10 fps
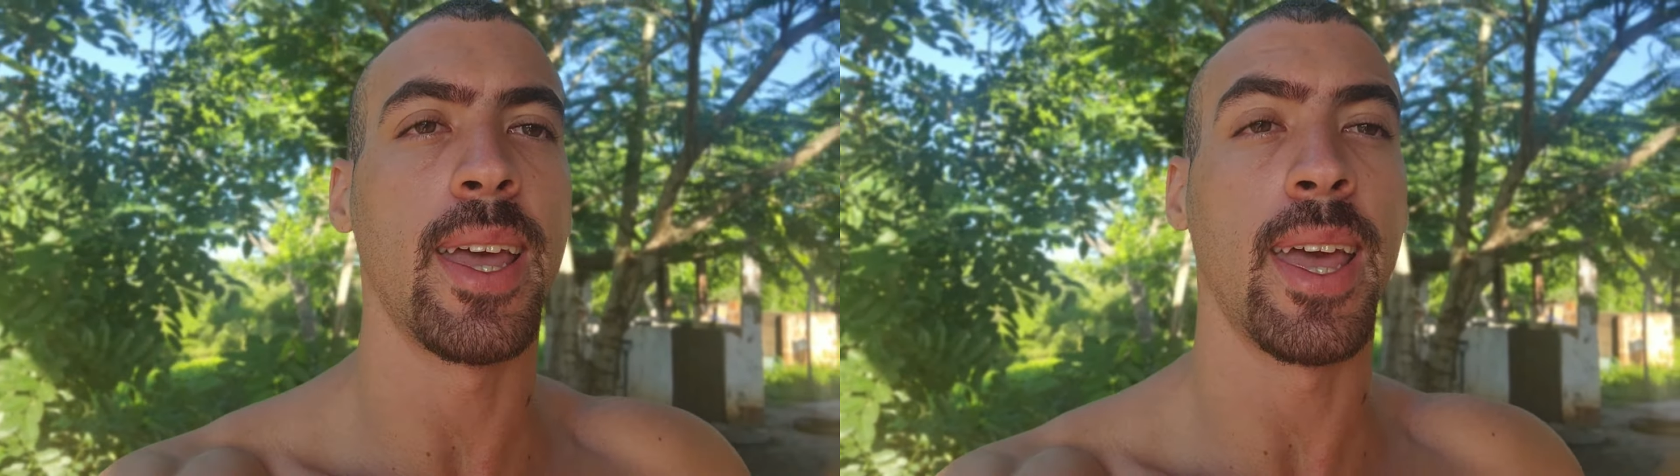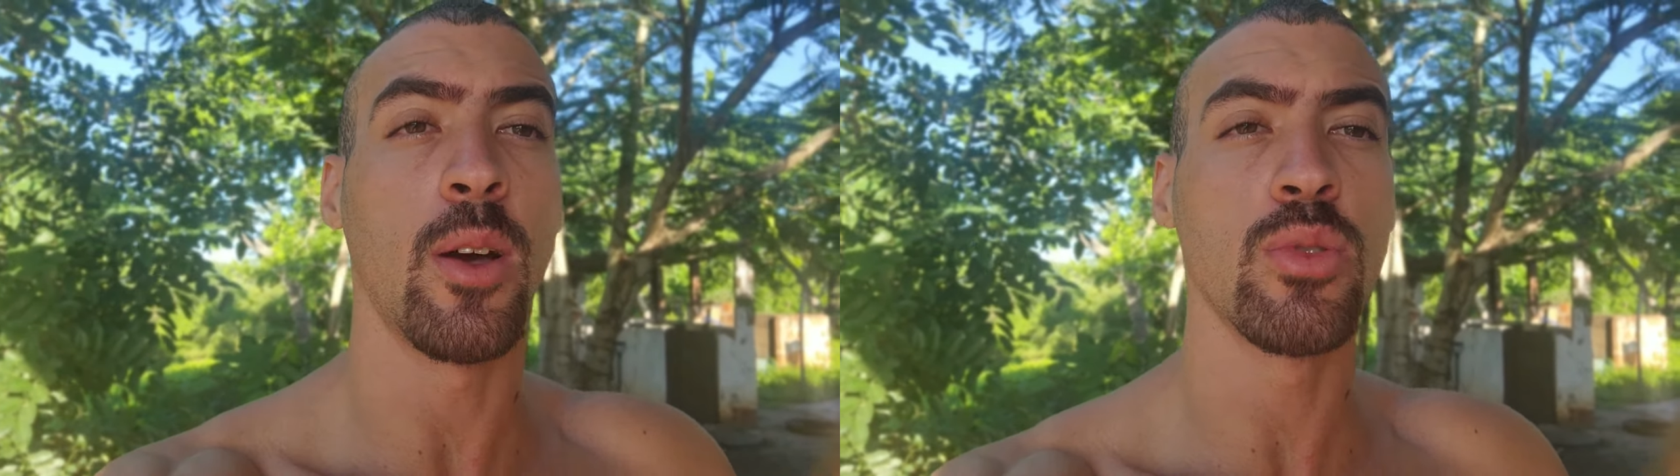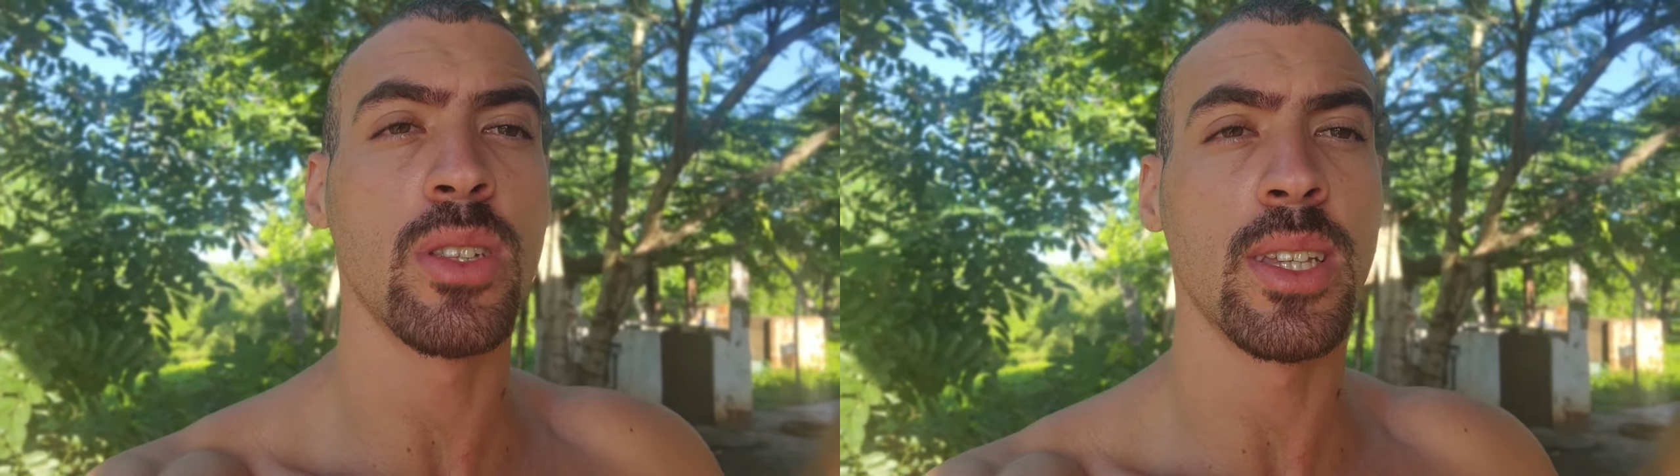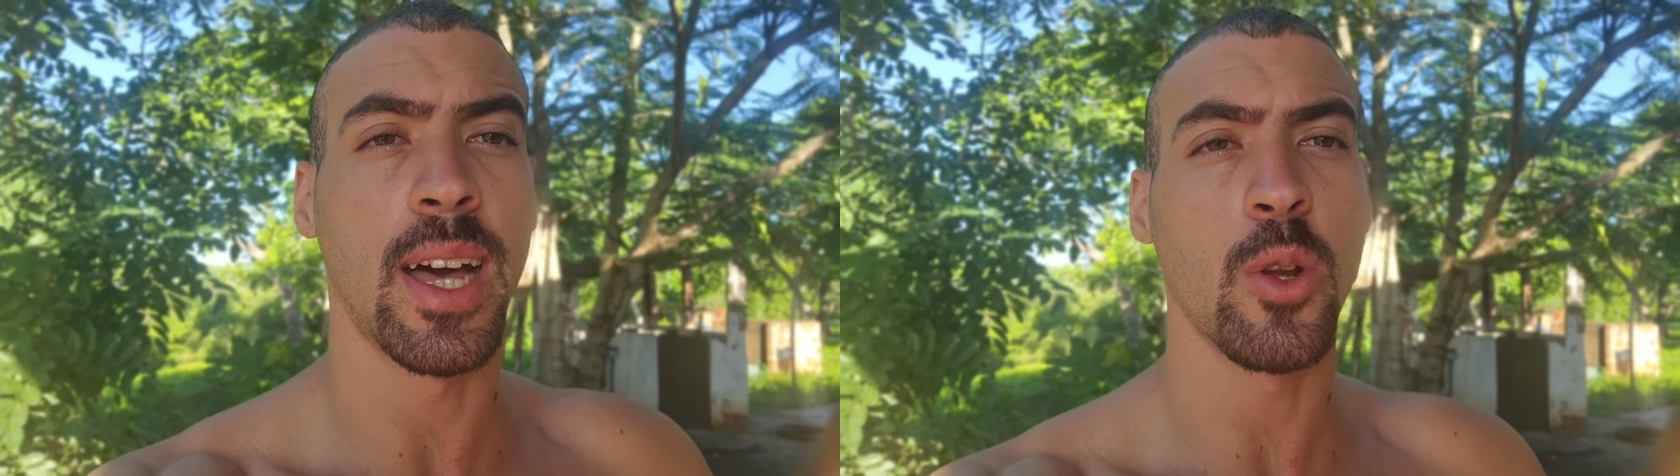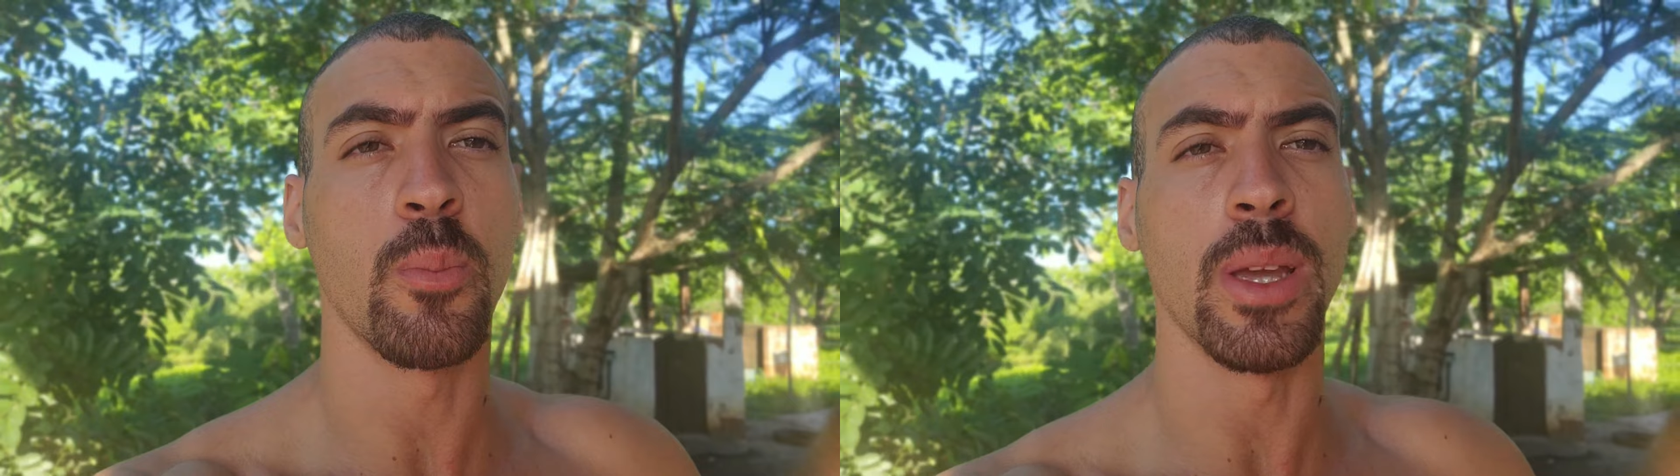é um
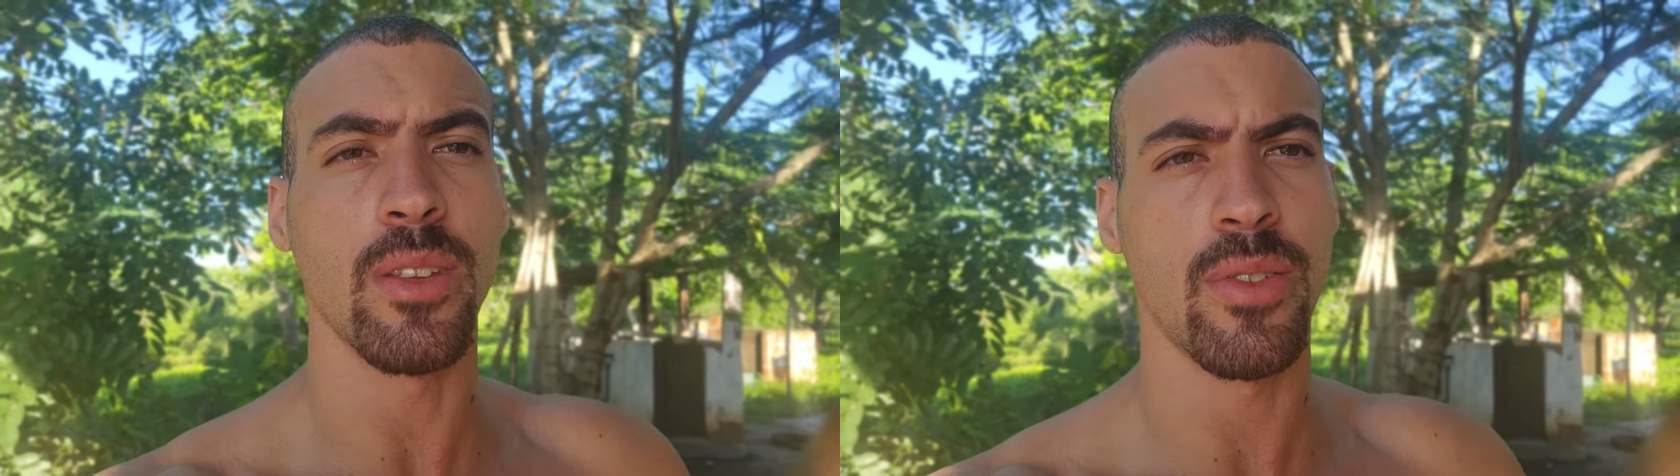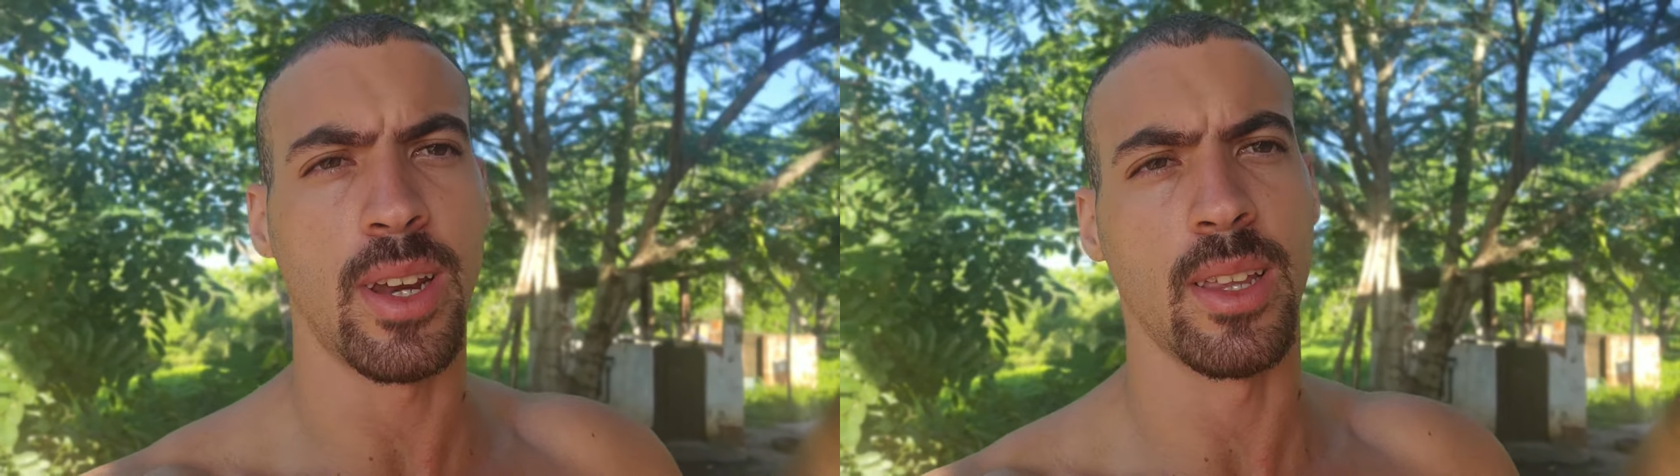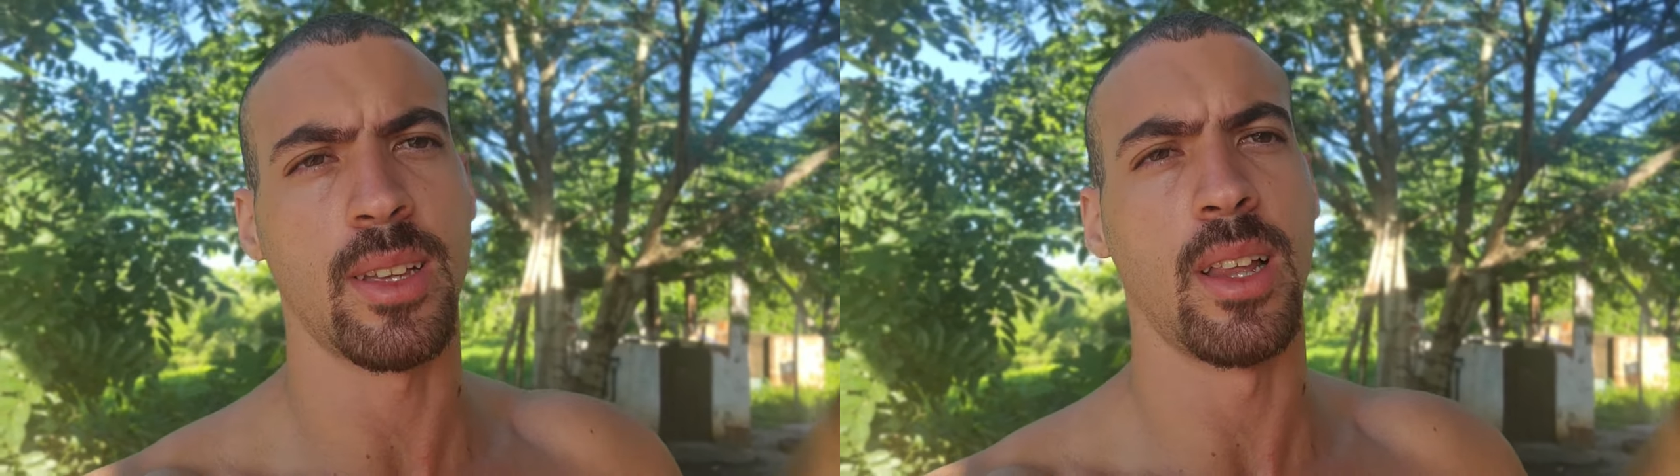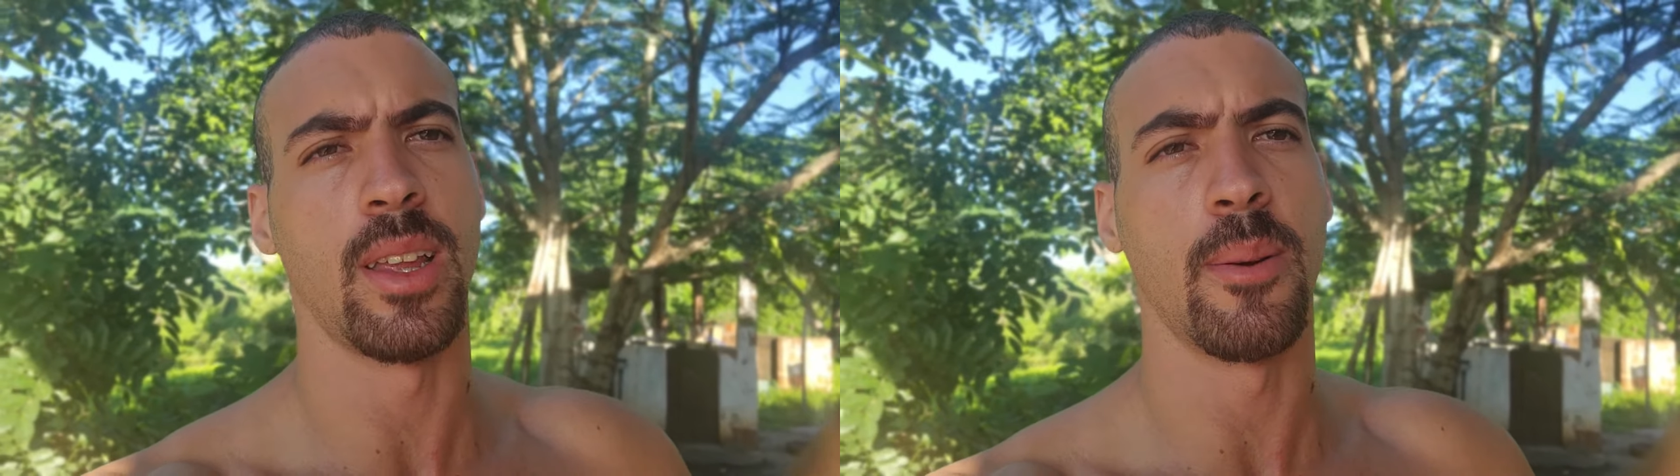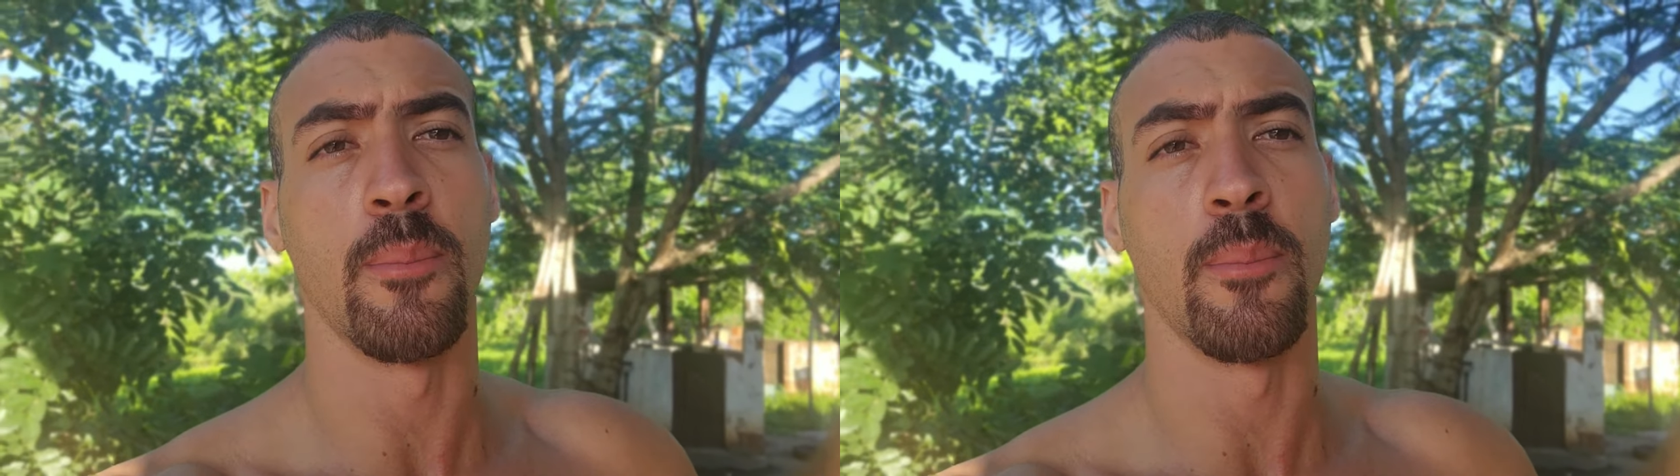cenário bem diferente, galera.